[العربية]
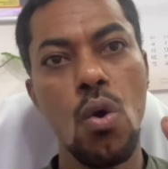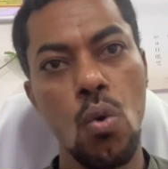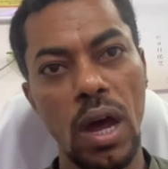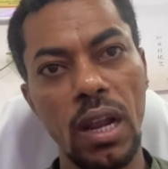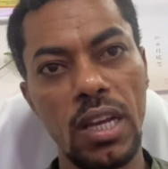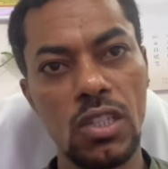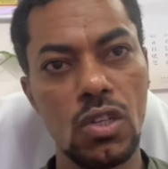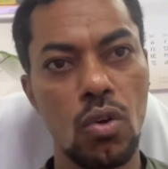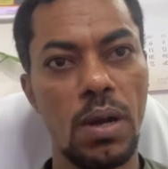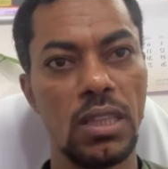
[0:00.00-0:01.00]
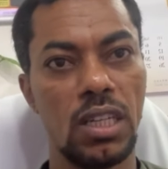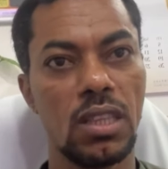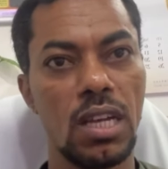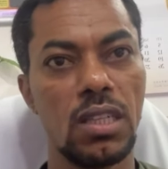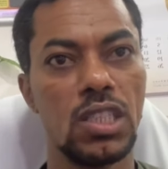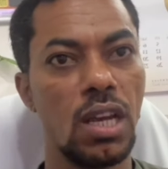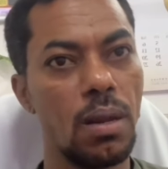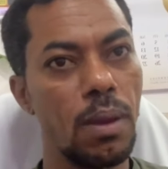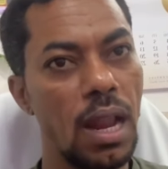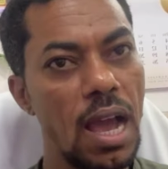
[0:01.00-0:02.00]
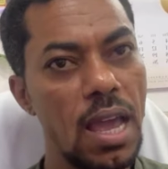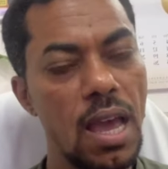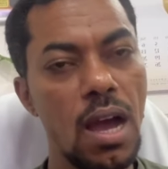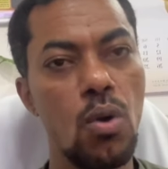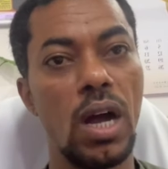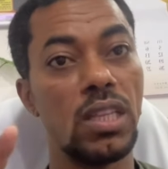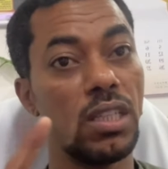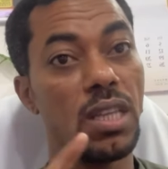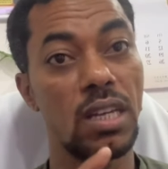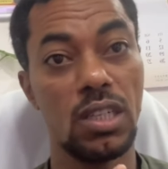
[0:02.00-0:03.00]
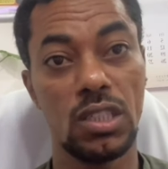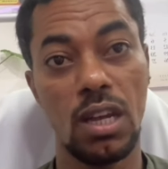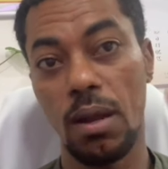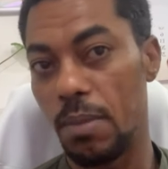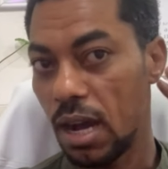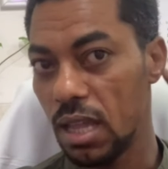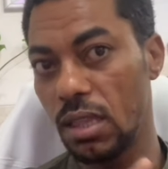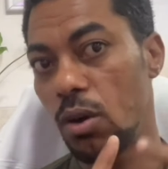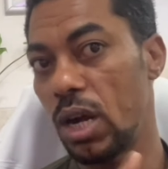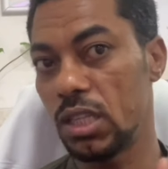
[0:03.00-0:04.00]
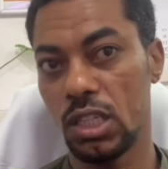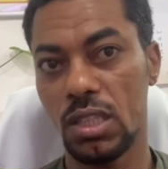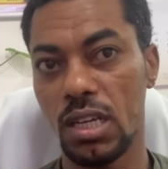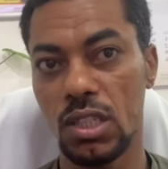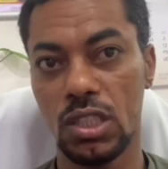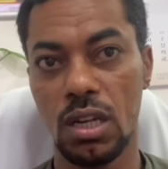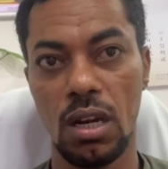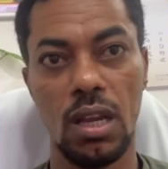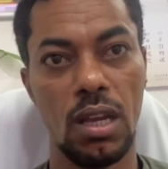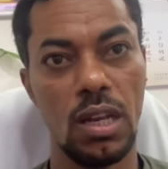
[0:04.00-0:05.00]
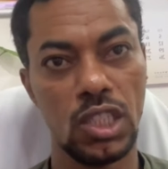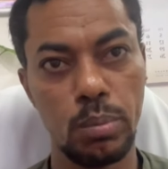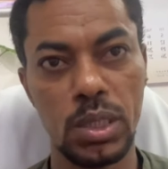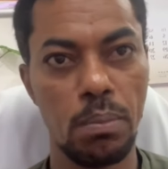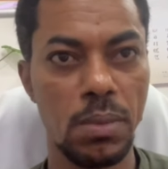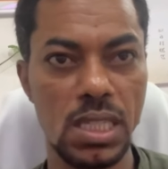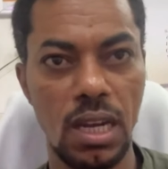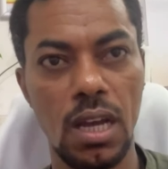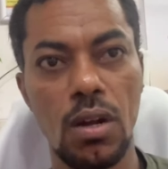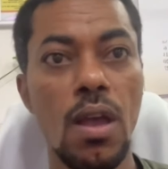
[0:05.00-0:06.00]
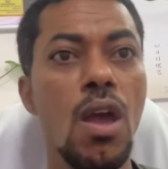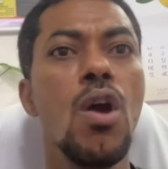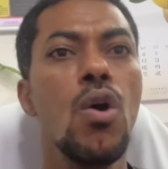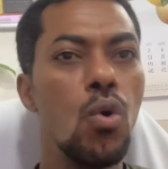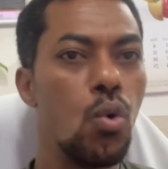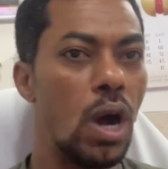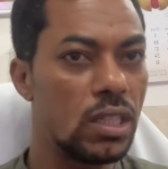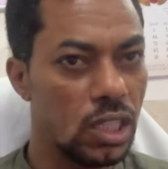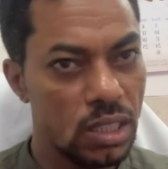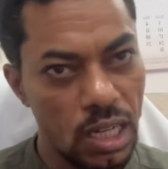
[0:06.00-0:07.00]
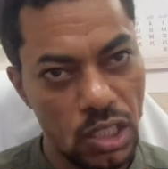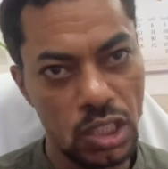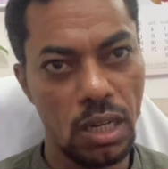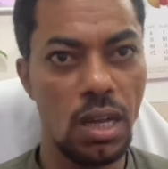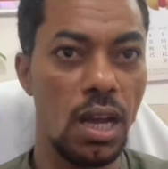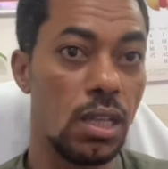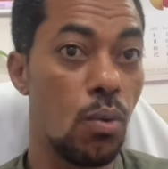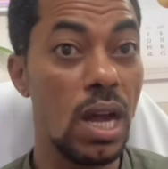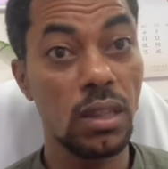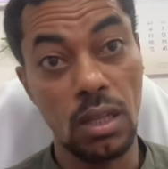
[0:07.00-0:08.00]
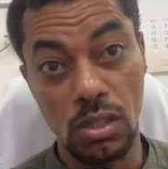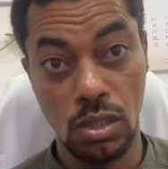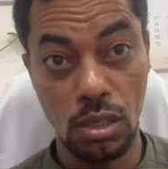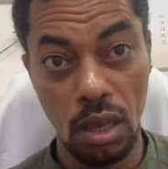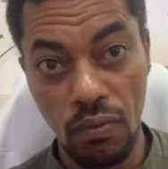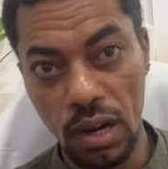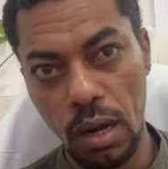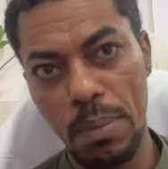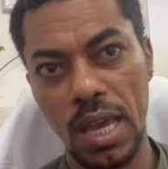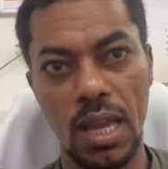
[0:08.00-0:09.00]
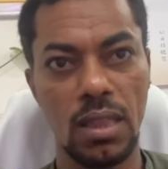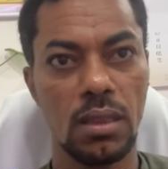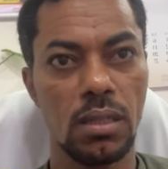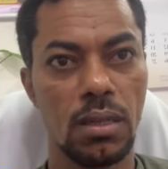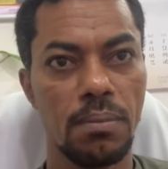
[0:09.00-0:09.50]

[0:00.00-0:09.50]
والله يعزكم حتحتاج تشتري ملايه وحتحتاج تشتري مخده وحتحتاج تشتري لشبشب مثلا وحتحتاج تشتري ادوات تنظيف للبيت